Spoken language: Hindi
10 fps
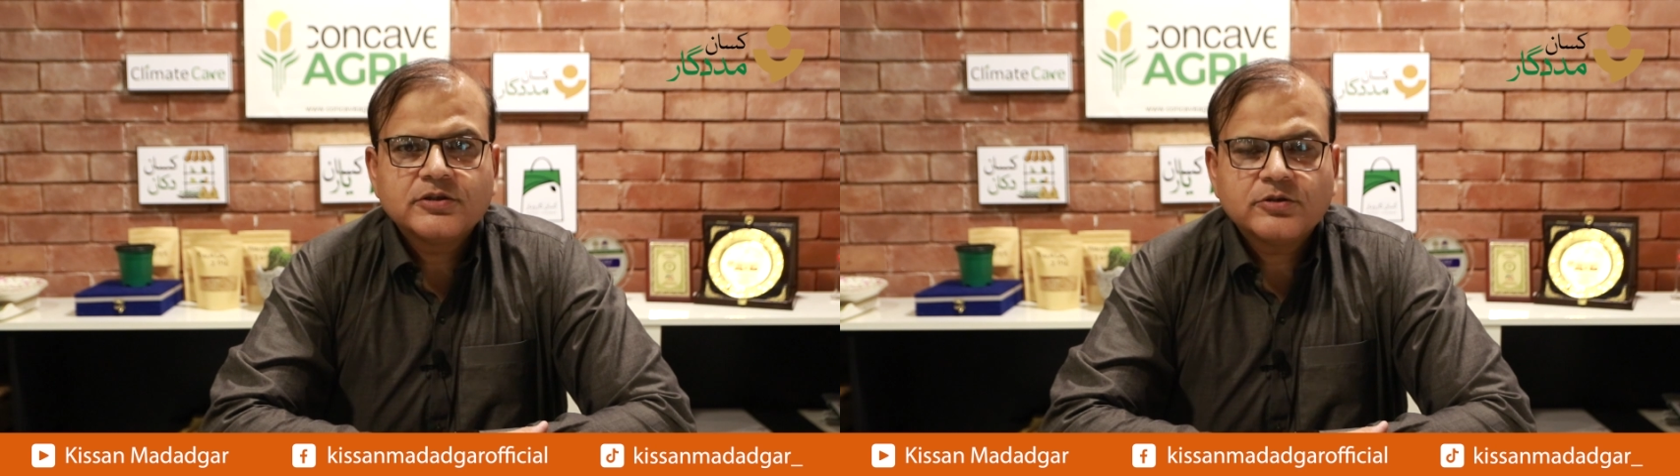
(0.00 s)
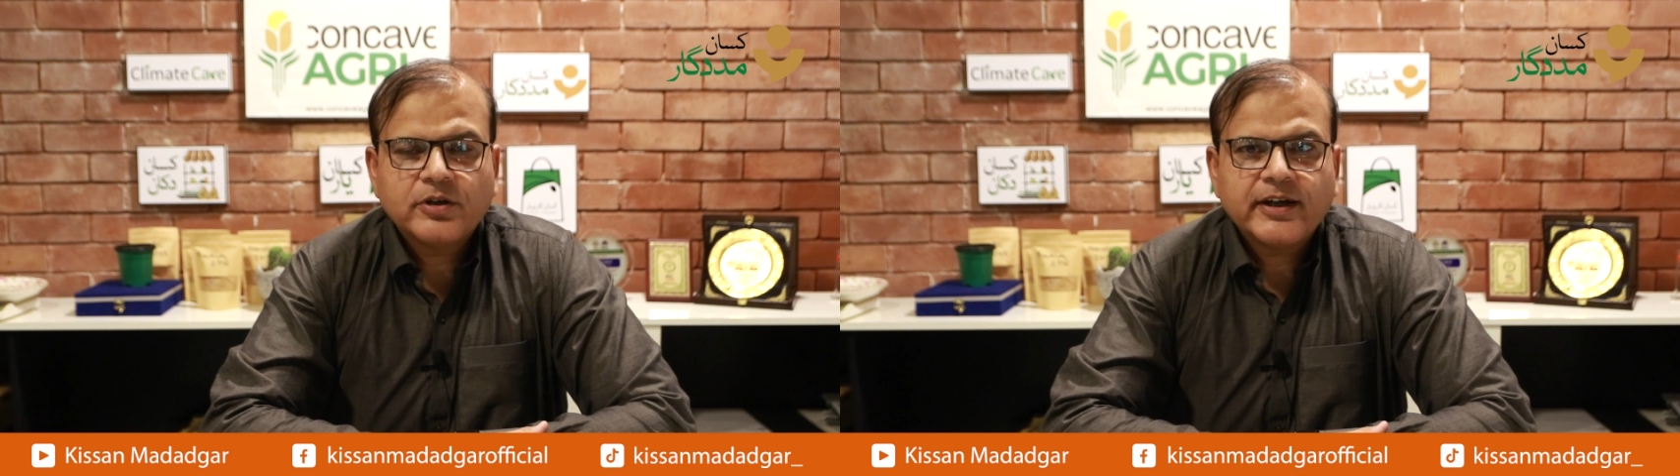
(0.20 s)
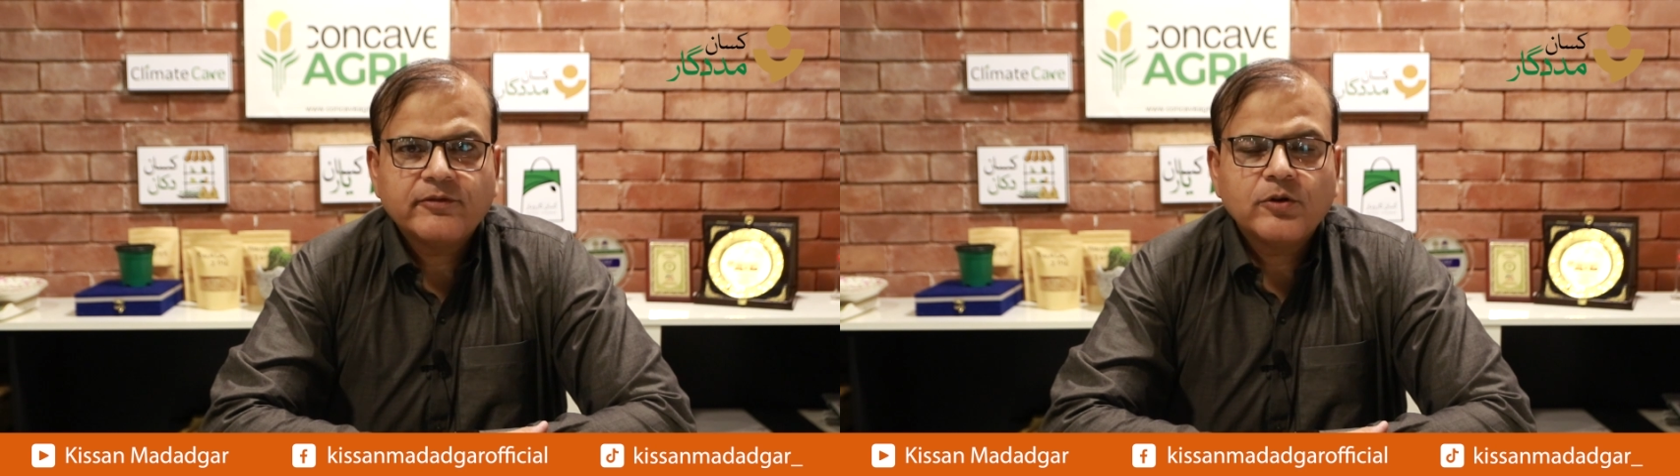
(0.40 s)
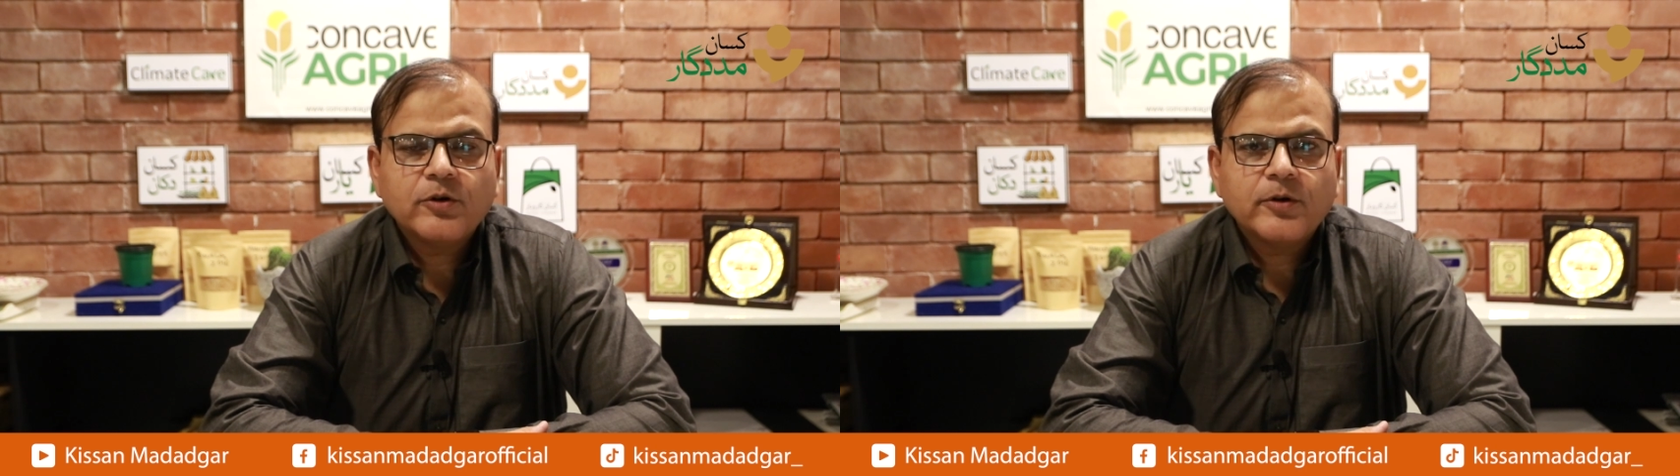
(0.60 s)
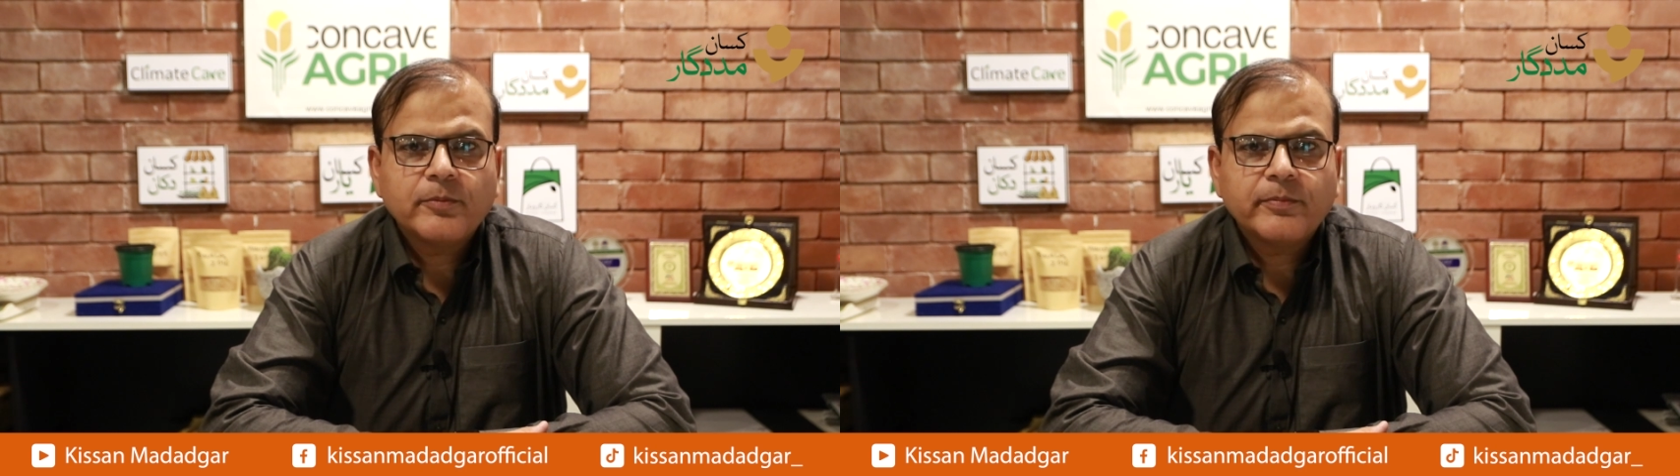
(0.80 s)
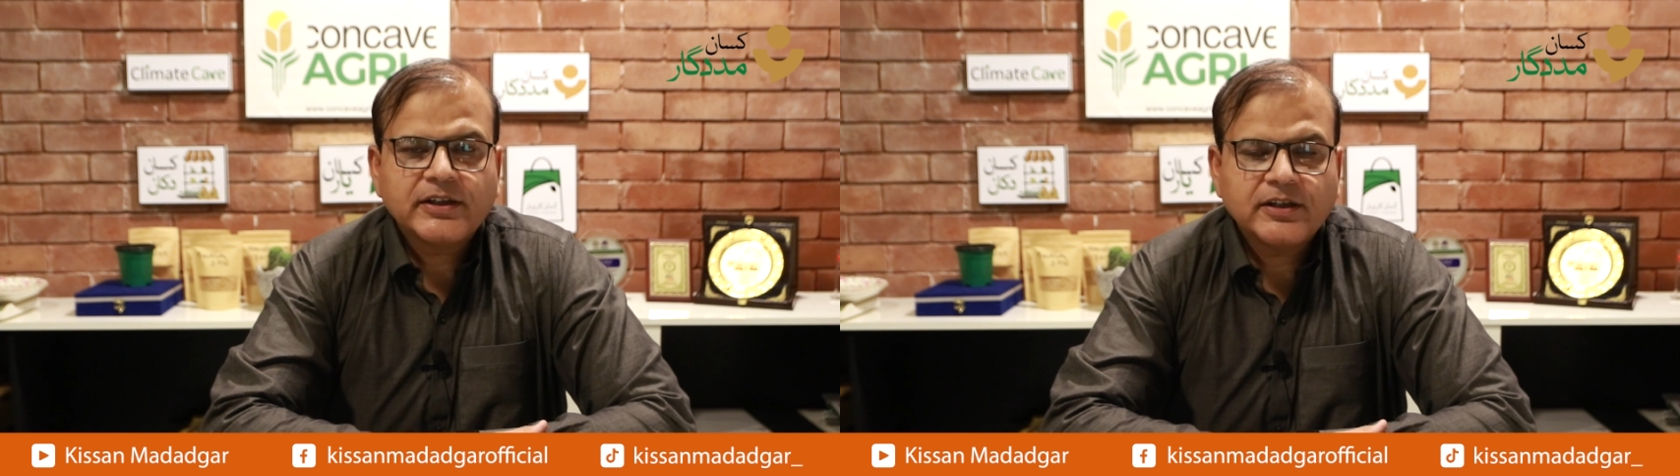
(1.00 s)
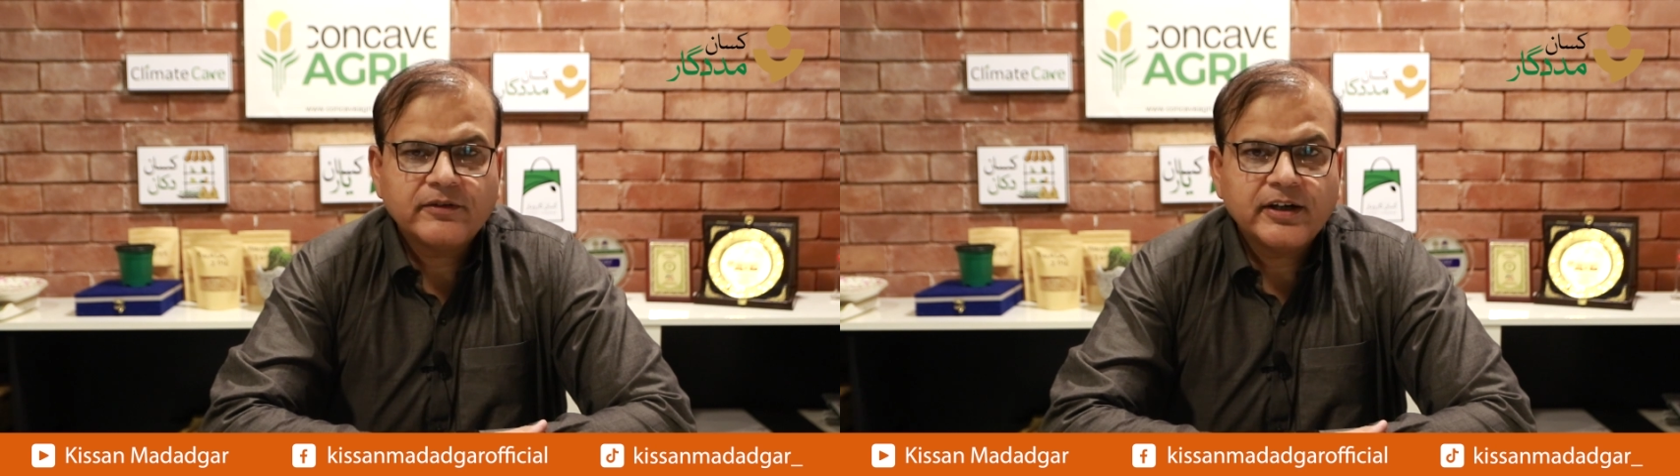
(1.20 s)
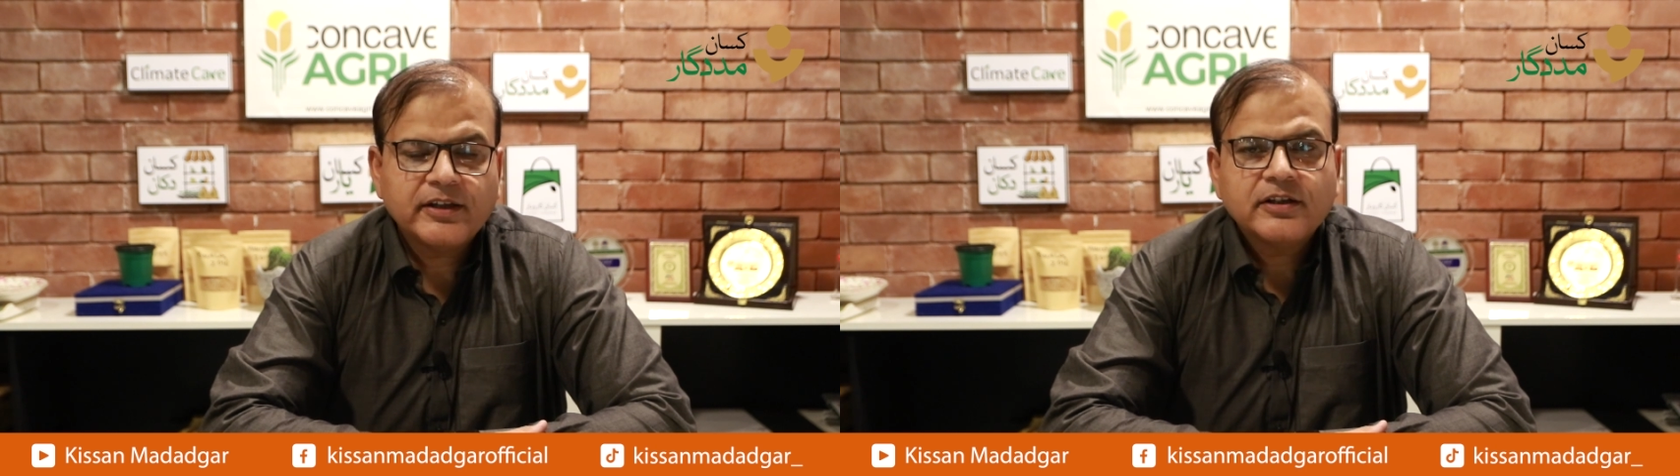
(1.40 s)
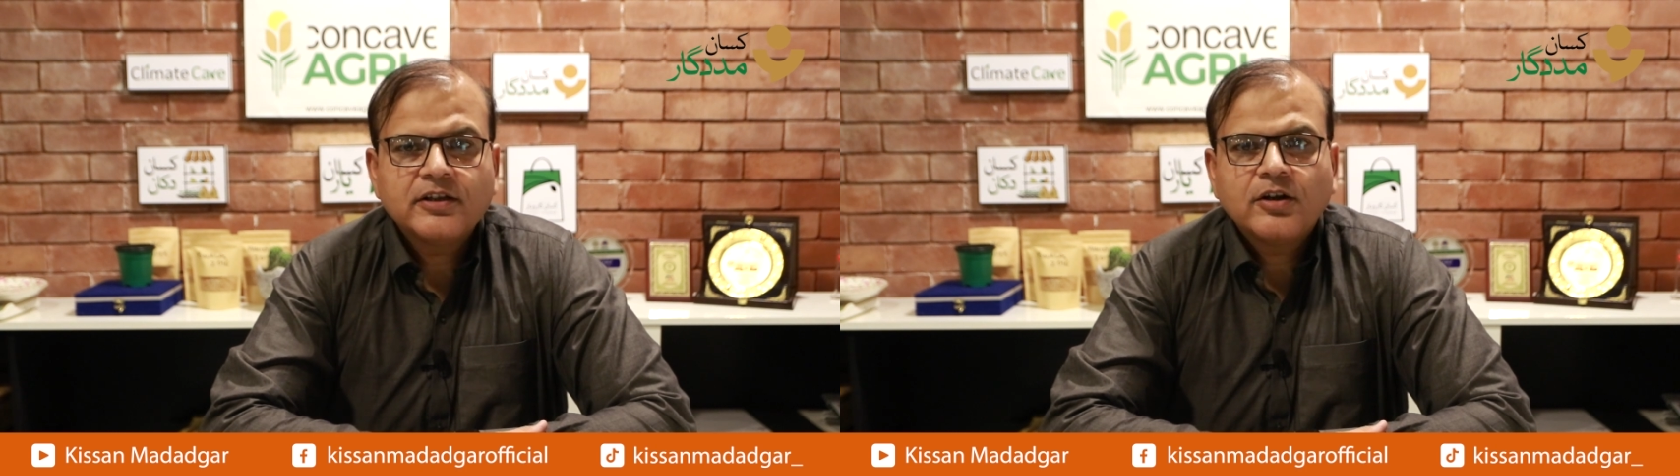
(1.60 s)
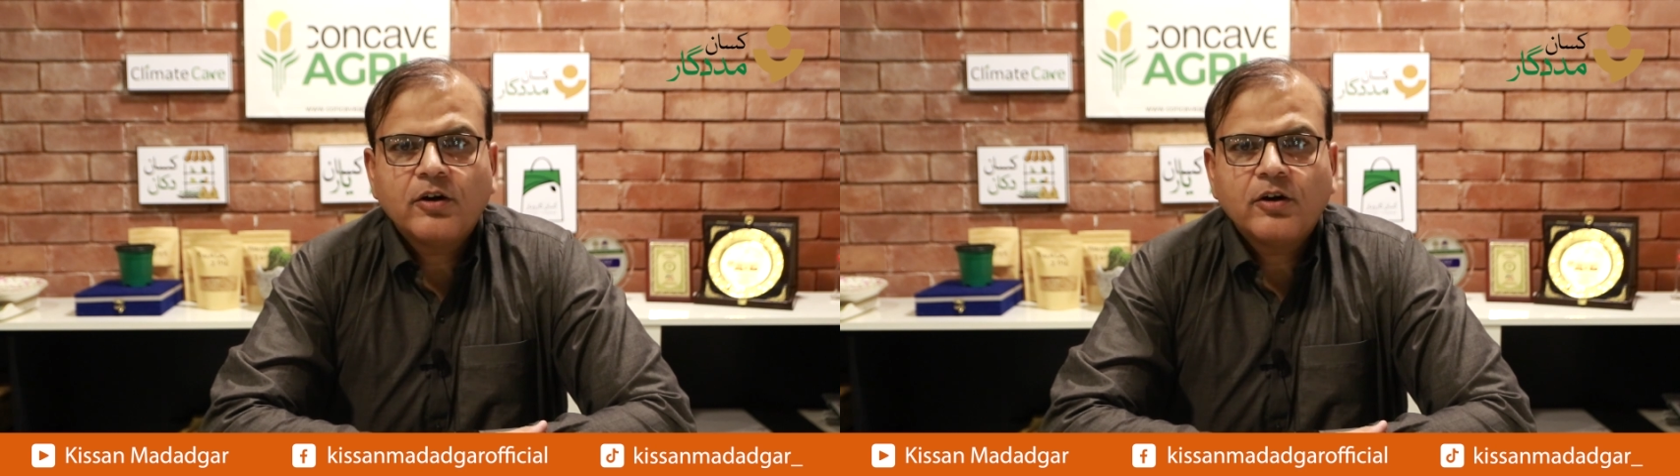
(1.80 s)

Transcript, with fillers: जो है वो पैदावार